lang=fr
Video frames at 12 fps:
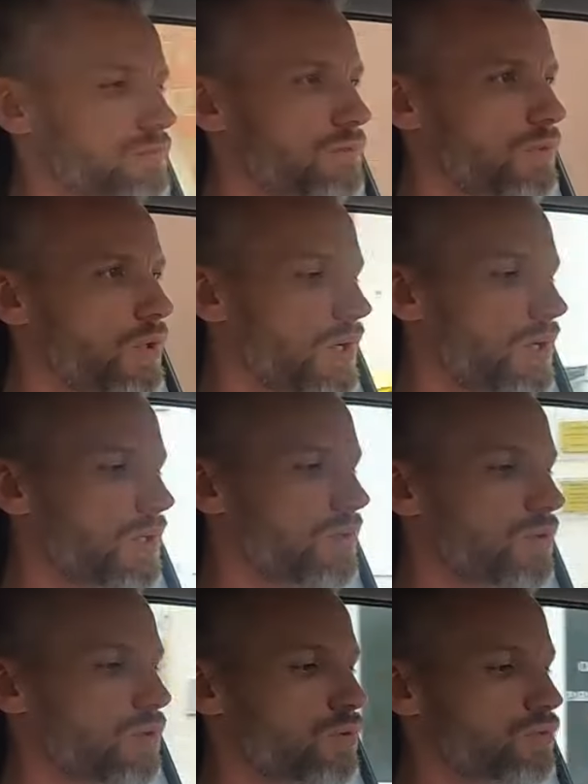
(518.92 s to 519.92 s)
Ouais, non,
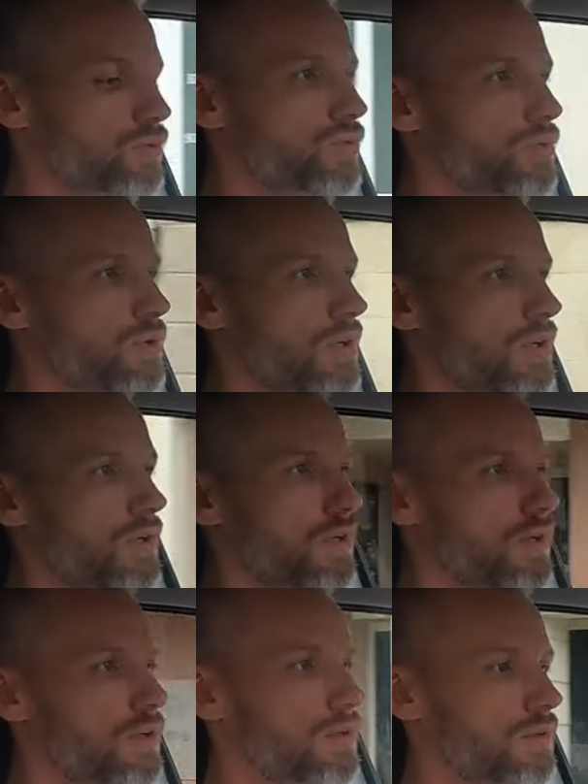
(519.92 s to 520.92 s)
en conso,
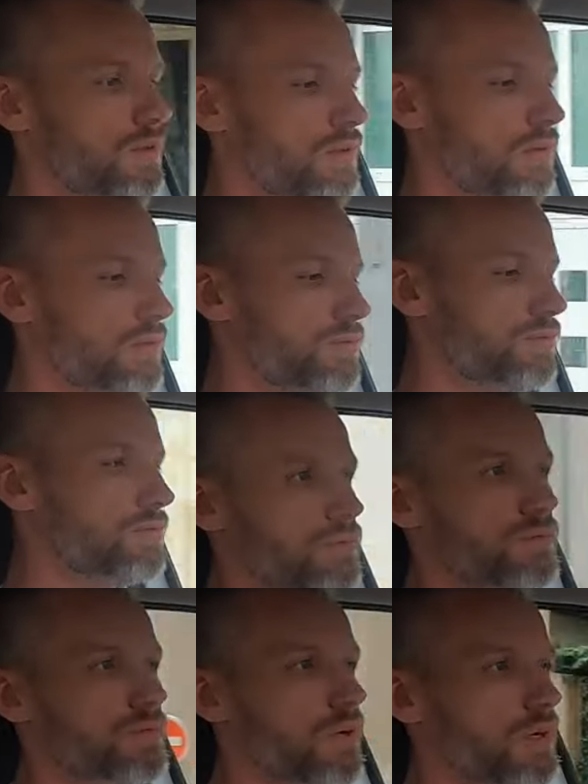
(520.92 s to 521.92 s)
euh,
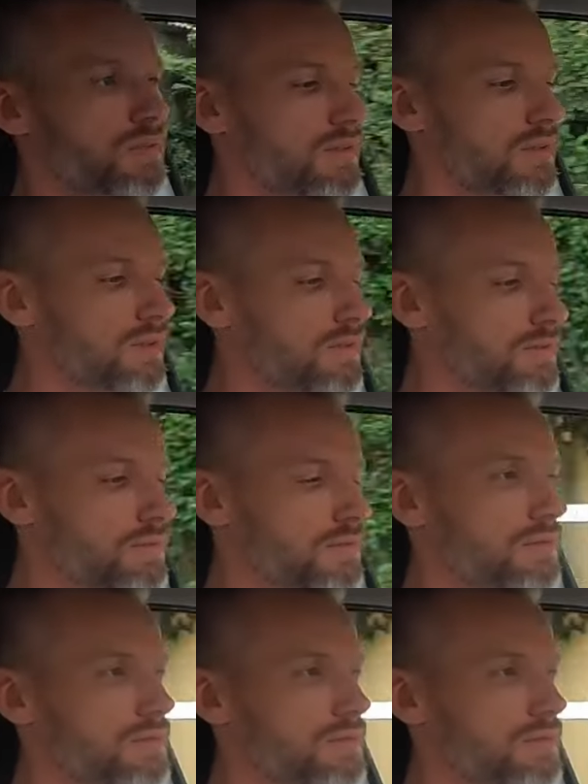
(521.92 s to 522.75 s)
ouais, ça, c'est